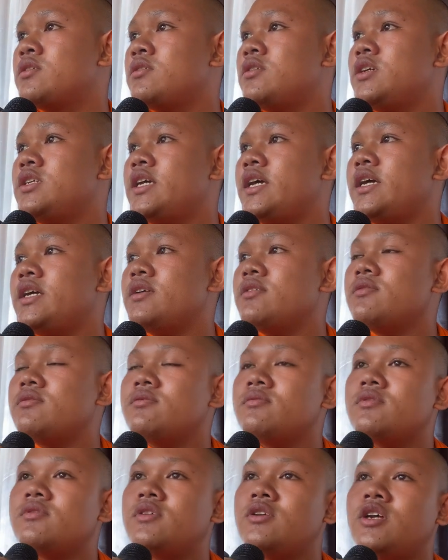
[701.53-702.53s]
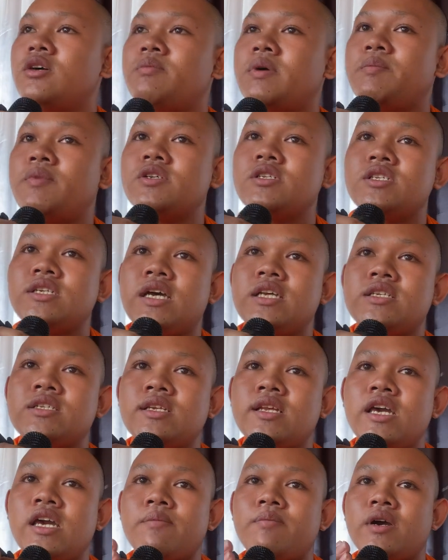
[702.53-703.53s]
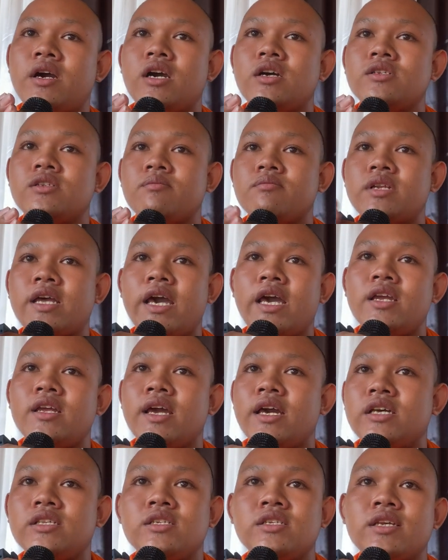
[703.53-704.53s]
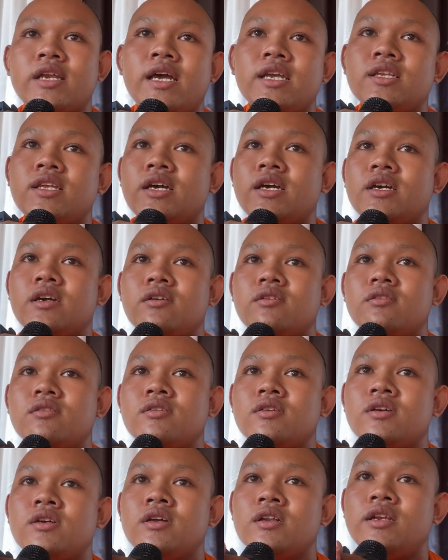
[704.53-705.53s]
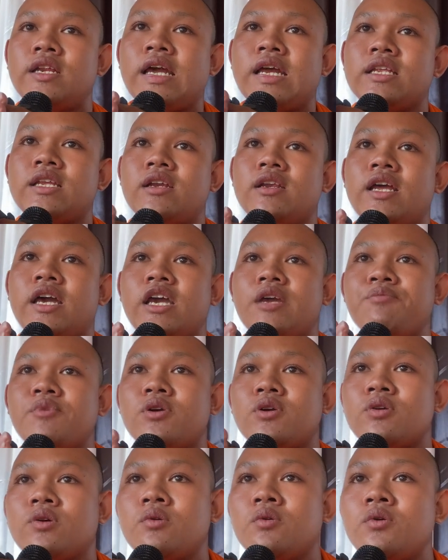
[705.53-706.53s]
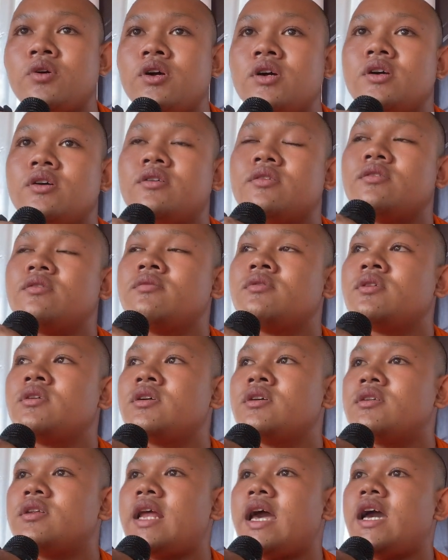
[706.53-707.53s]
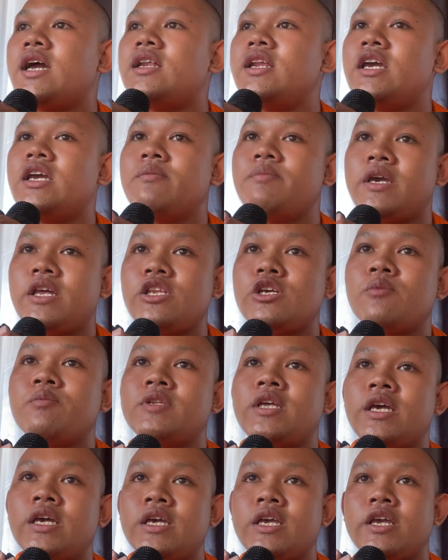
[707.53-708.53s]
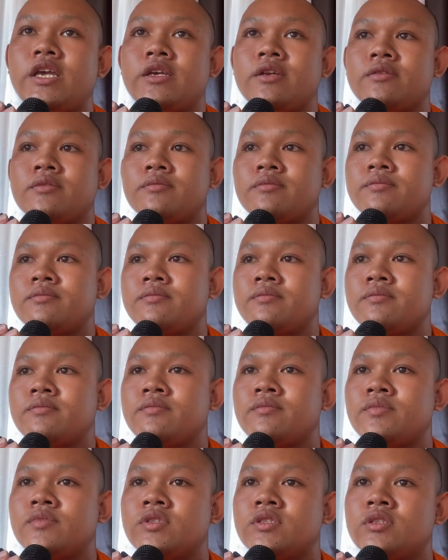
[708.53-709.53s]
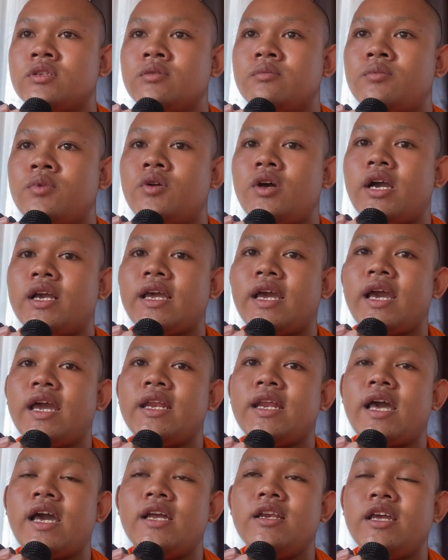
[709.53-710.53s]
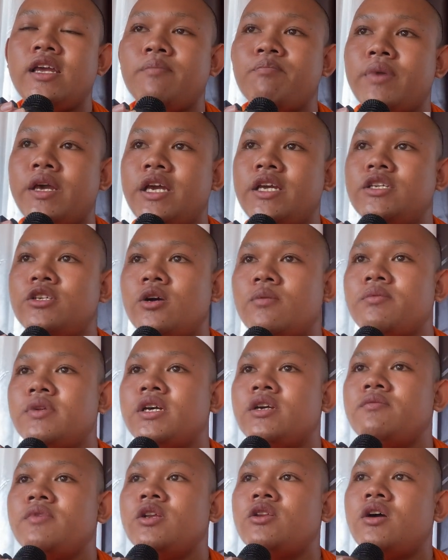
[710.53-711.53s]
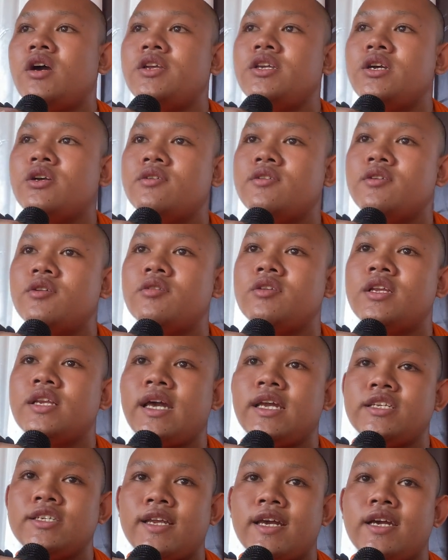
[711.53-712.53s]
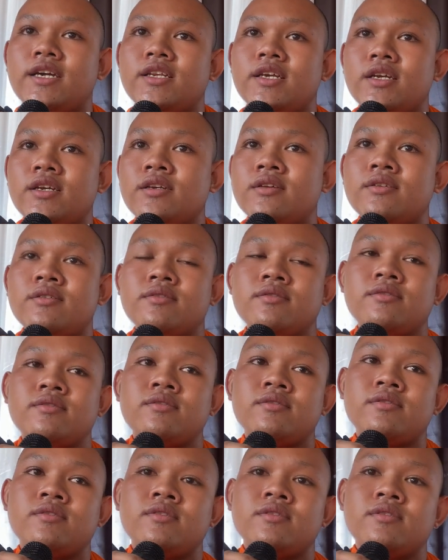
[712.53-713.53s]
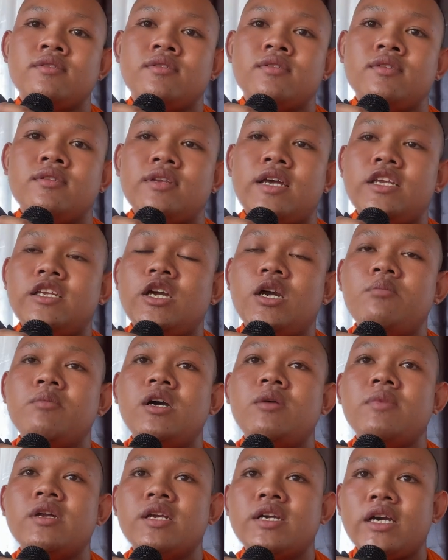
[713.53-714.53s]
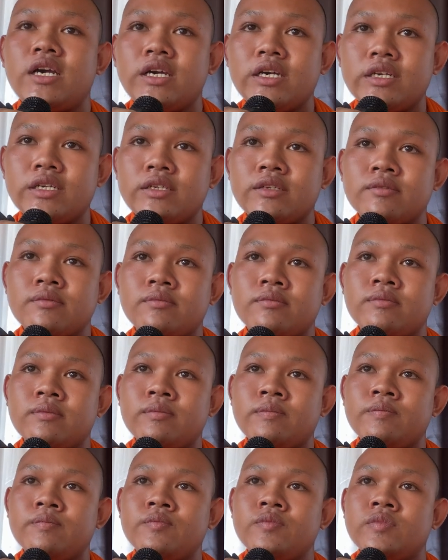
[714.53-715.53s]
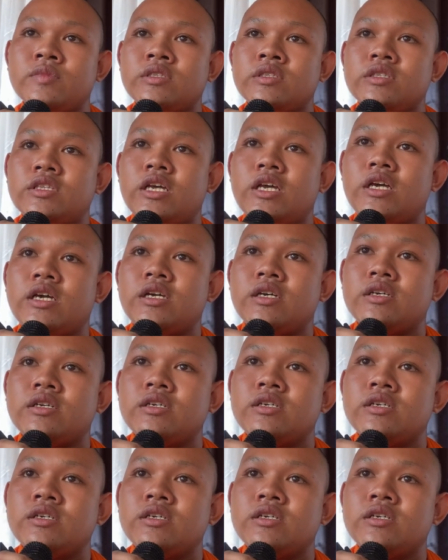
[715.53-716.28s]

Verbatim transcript: Rồi chứ Cô nâng bà bố xa xa ná bà ông xâm đai hai sạch thà Nè tầng lái mừng cua Đa lên bê dốc tê Rồi ca đa lên bê dốc nâng vì nó dân cửu thân nạ cho ra ná Đã dân mơ mình khởi Nè